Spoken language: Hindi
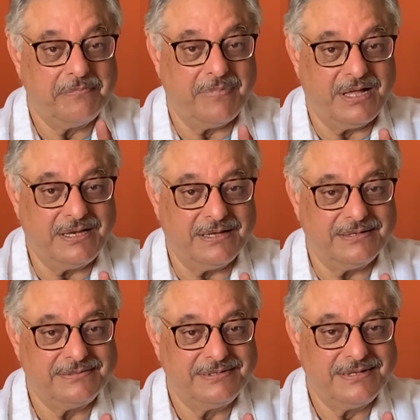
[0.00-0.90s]
माना
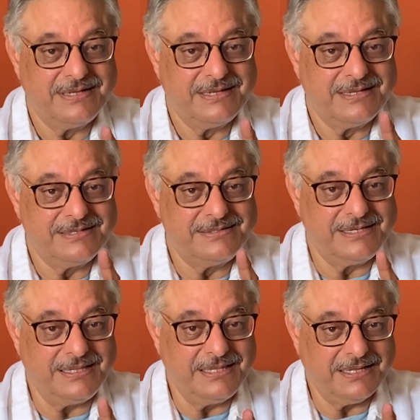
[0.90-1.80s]

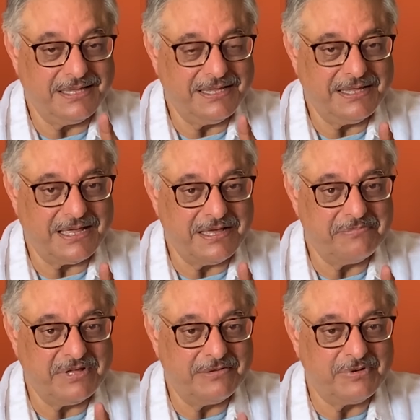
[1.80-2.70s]
जिंदगी है
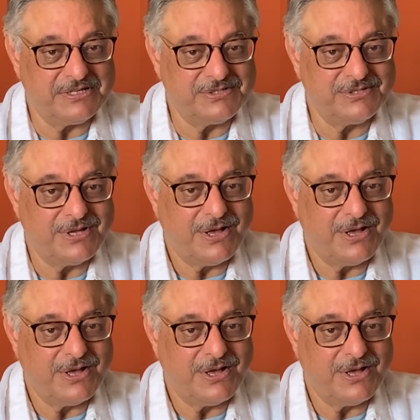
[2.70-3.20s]
बेबस